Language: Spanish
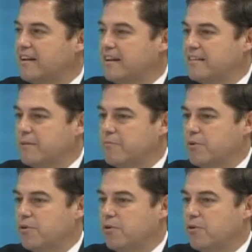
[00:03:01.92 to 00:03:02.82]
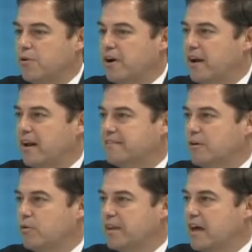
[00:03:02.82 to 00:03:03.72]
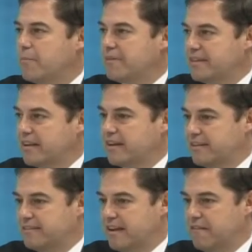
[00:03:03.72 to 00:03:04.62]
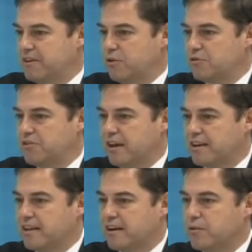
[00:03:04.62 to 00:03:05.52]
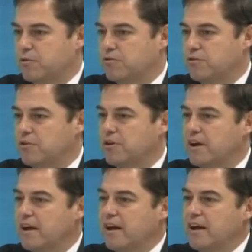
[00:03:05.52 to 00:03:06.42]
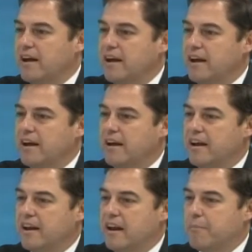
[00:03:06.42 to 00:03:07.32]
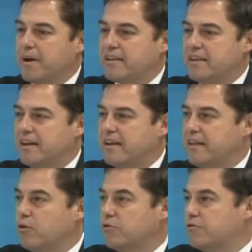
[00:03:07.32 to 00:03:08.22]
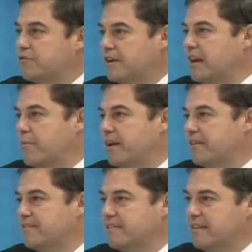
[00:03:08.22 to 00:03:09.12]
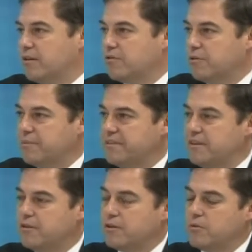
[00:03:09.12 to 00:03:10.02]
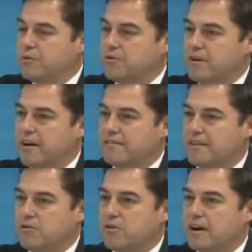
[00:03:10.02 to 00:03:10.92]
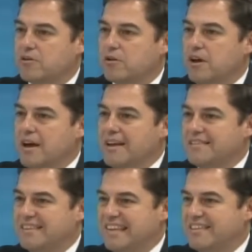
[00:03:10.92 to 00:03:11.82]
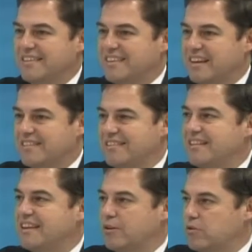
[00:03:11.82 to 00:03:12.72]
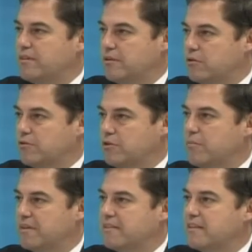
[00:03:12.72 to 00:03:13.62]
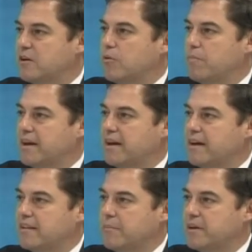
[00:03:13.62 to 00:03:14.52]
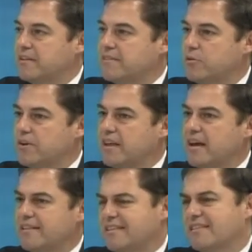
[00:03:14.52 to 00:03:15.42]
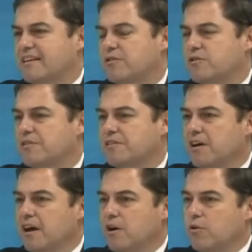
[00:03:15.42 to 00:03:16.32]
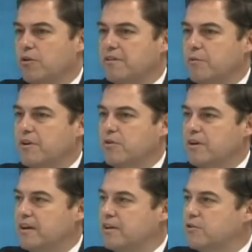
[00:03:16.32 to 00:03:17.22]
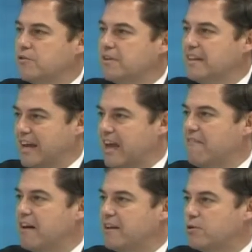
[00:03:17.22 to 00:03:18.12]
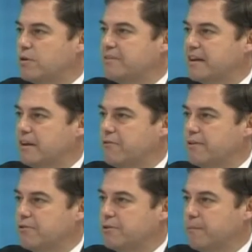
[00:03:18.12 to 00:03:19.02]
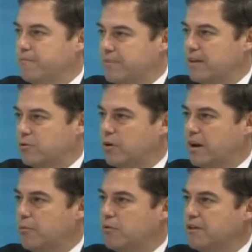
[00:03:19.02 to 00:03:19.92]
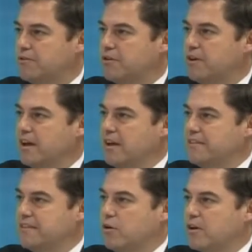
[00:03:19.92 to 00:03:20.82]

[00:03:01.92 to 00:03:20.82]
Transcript: ni tampoco en la seguridad, a pesar de que sí ha habido cierta reducción en la parte de los crímenes, de los homicidios que tú mencionabas hace un rato, sí se sigue sintiendo una situación bastante complicada también en seguridad, etc. Entonces uno dice, bueno, ¿y entonces de qué vale todo el sacrificio de toda la población si los